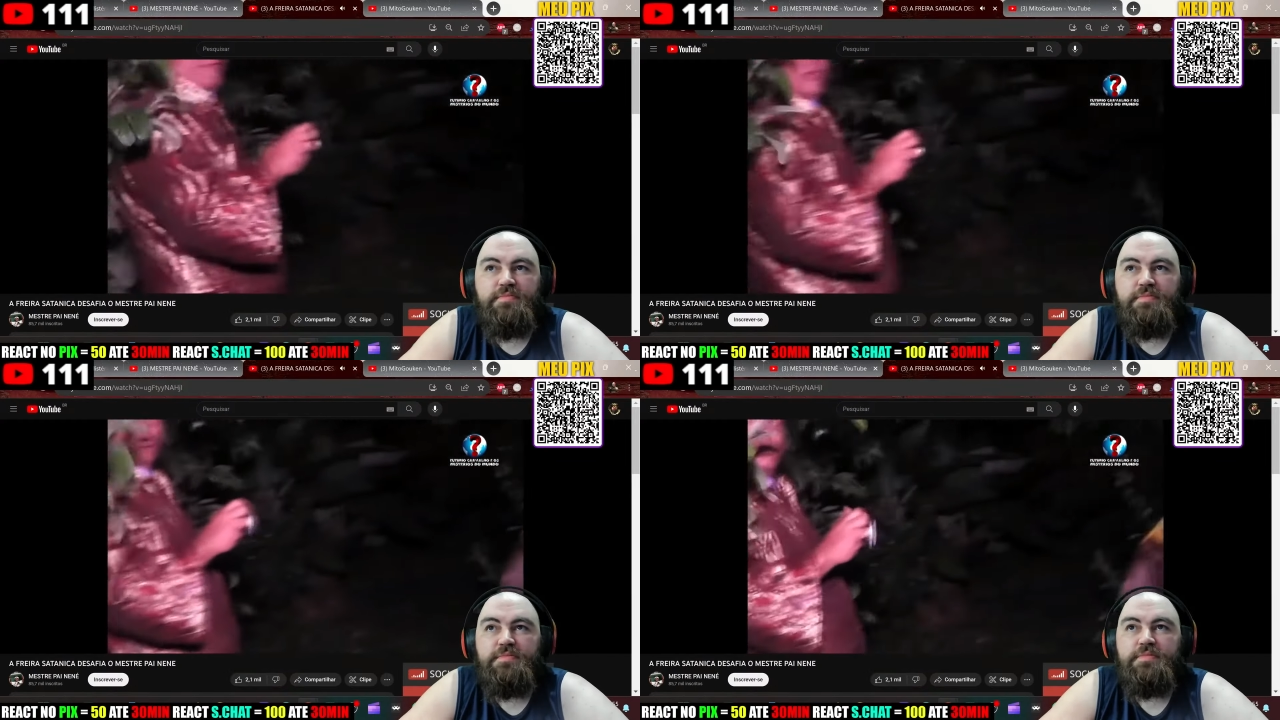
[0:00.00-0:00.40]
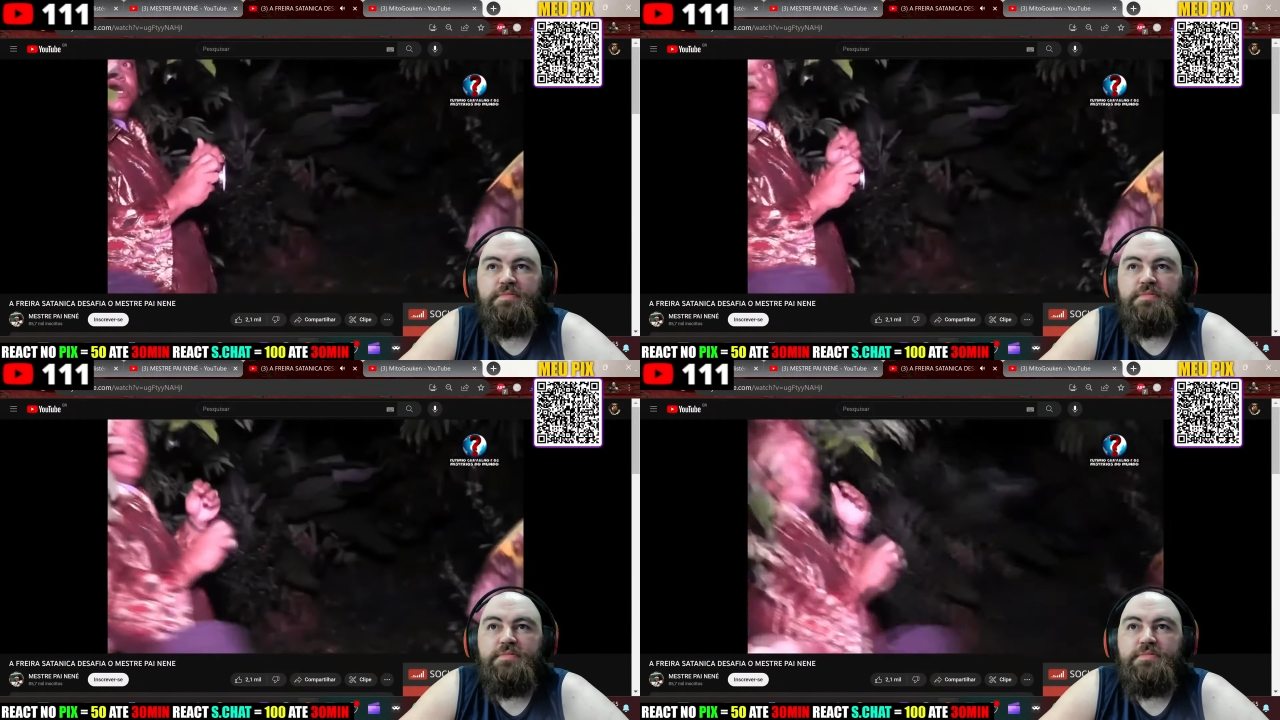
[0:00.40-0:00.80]

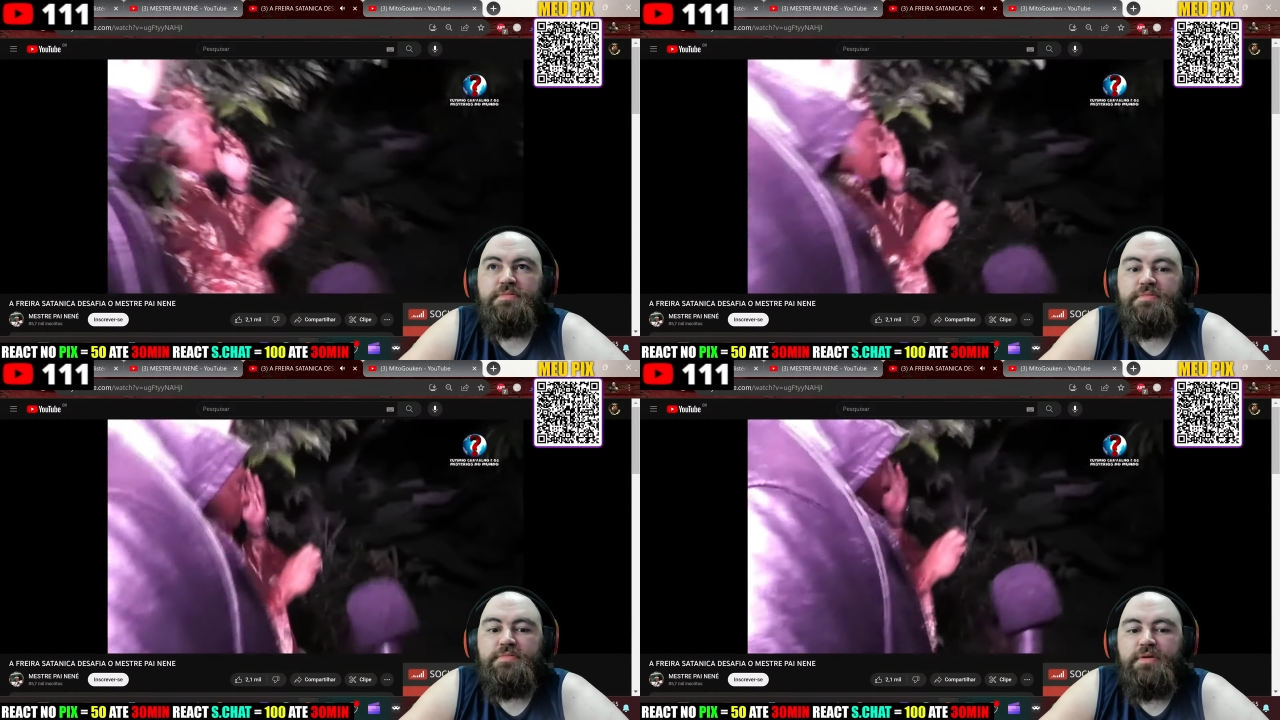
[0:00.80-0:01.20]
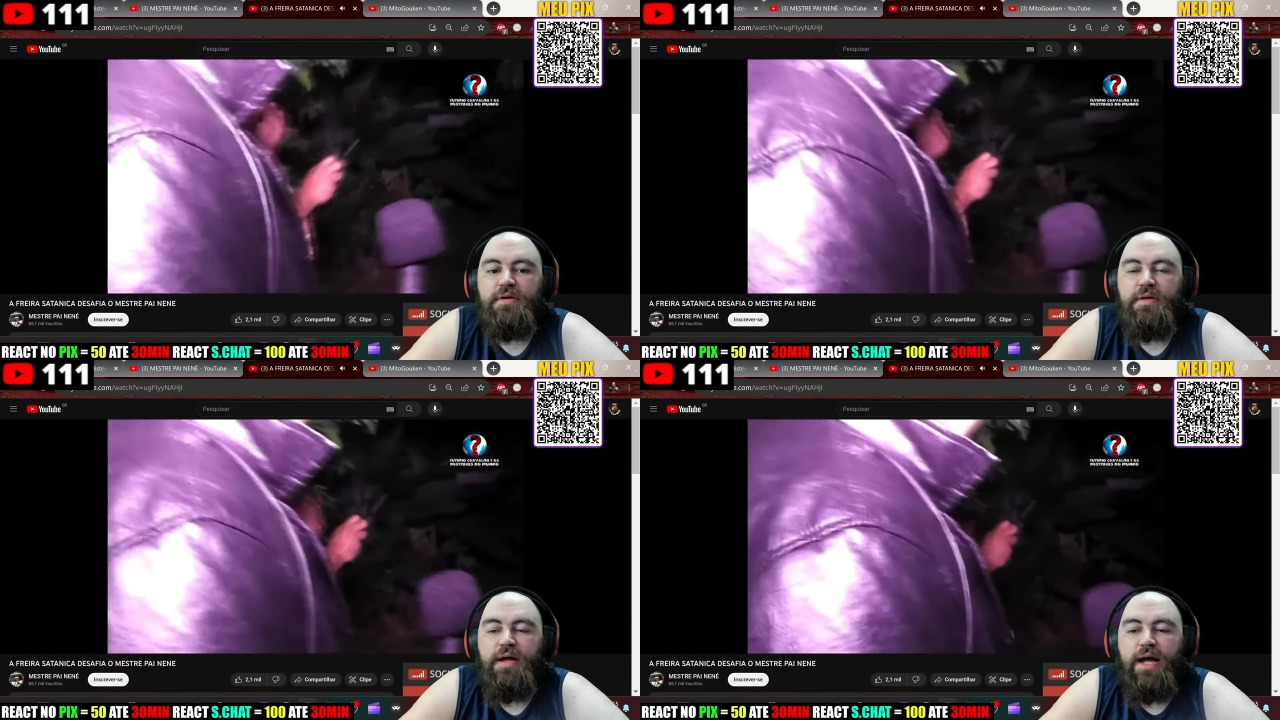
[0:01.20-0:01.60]

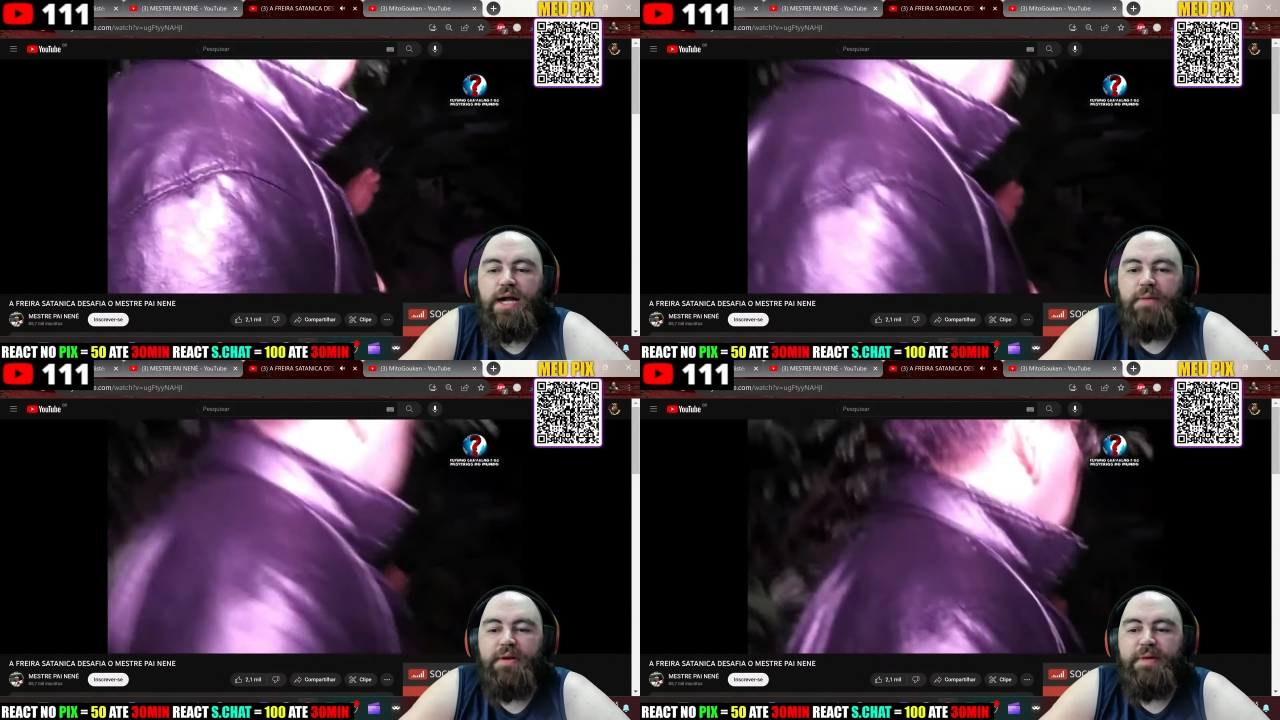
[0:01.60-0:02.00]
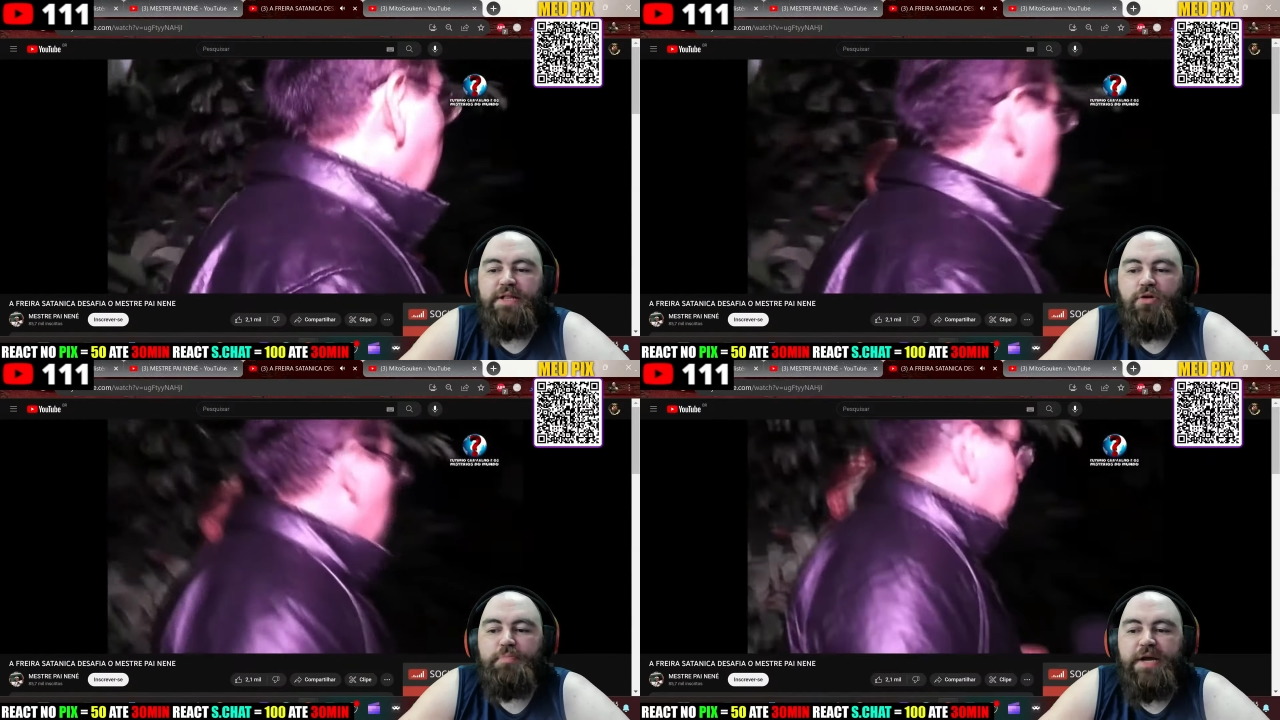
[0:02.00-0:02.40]
Tá a câmera
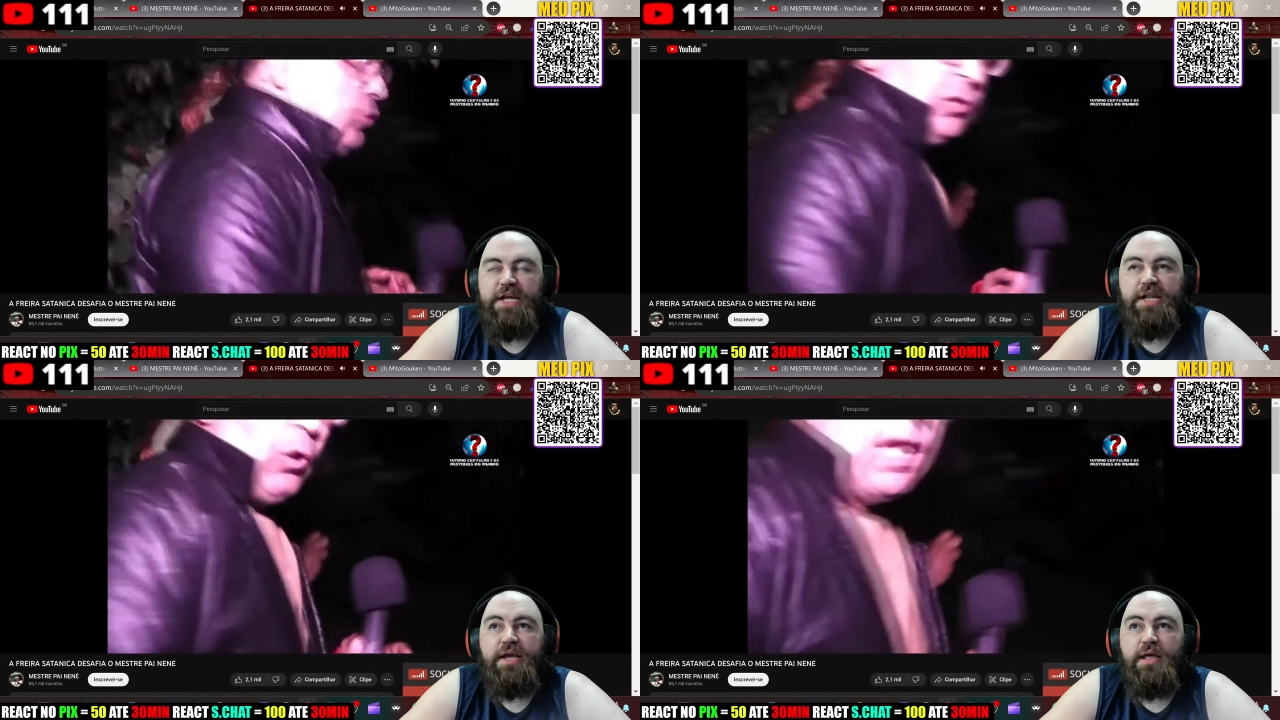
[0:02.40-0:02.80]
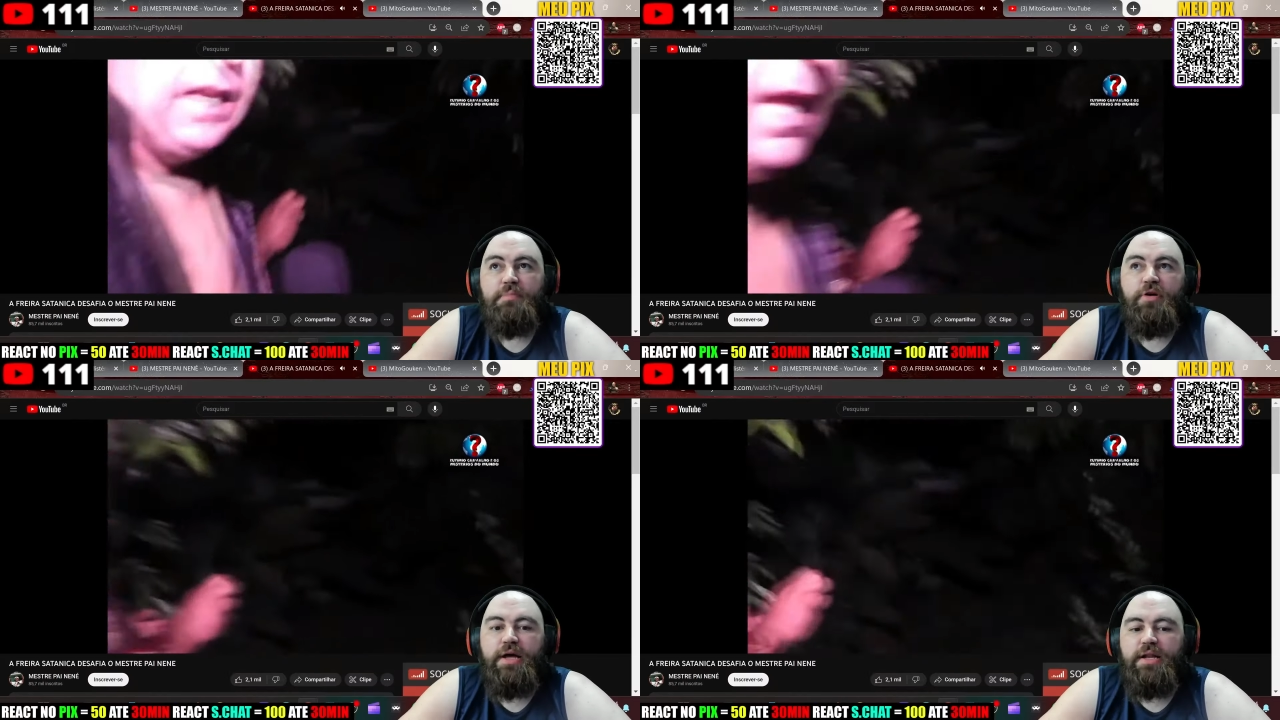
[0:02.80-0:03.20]
bateu no pai neném e tá
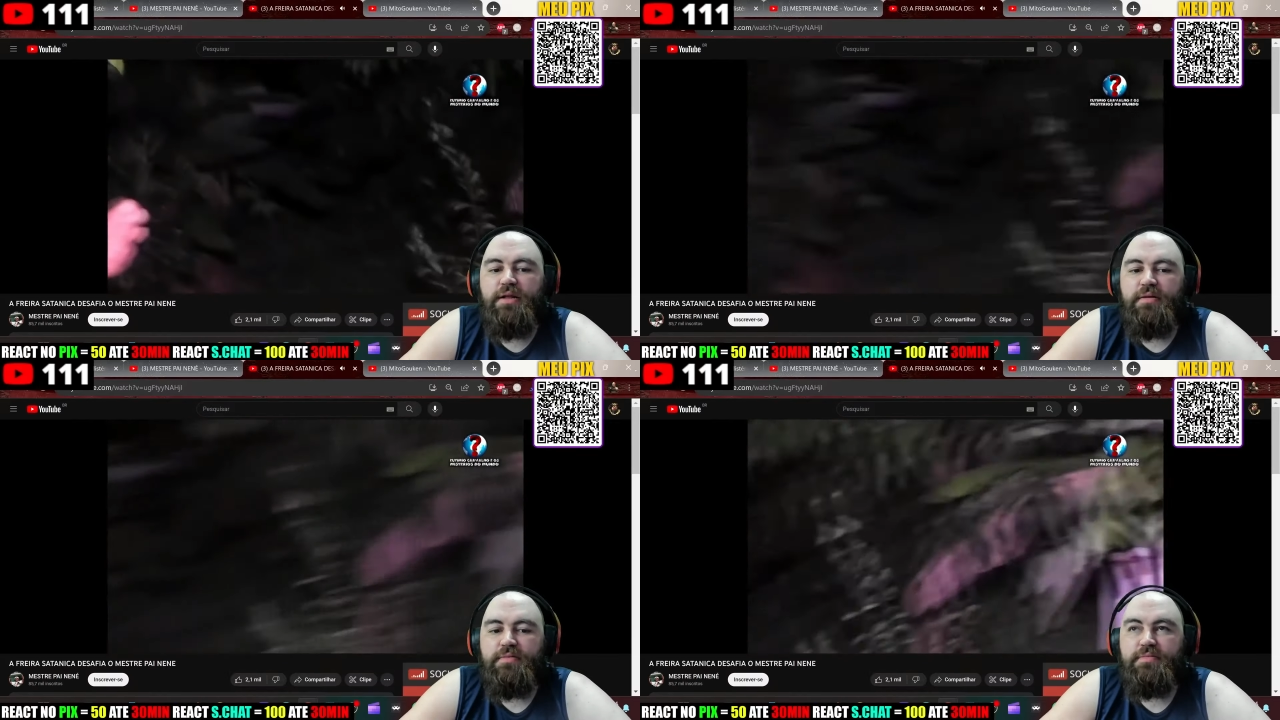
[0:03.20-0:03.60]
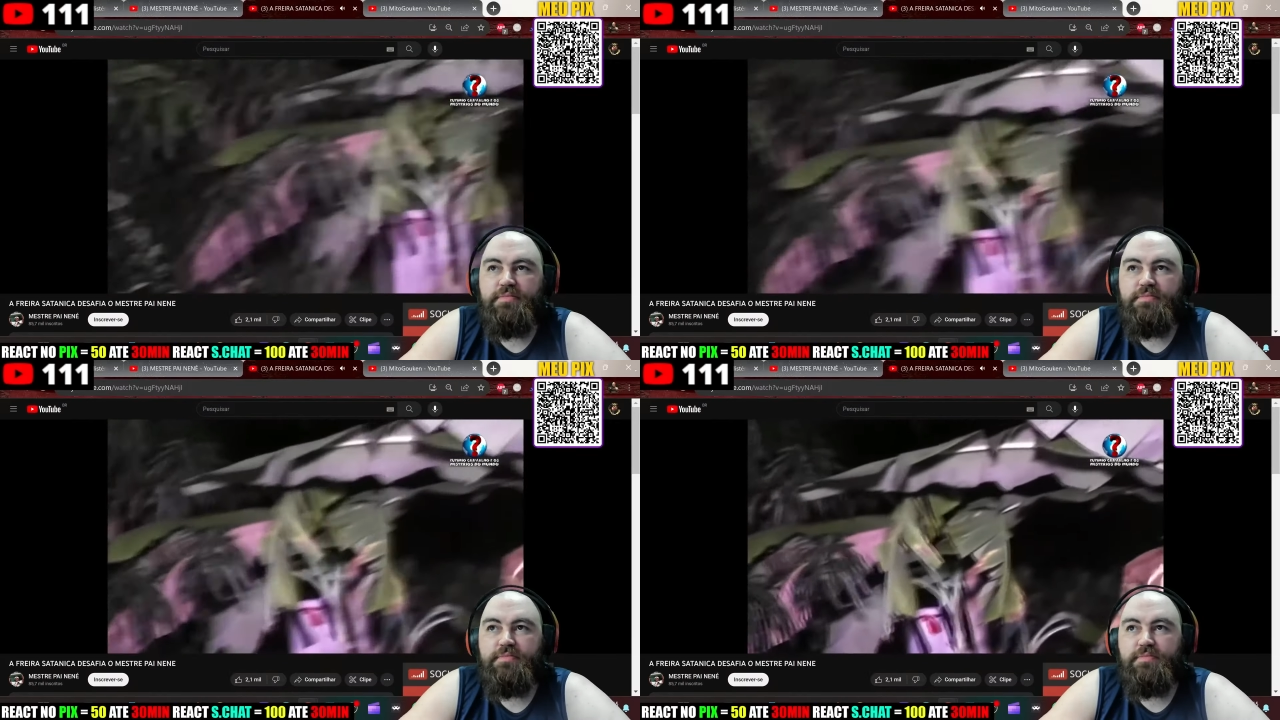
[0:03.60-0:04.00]
quebrou ela, hein? Olha,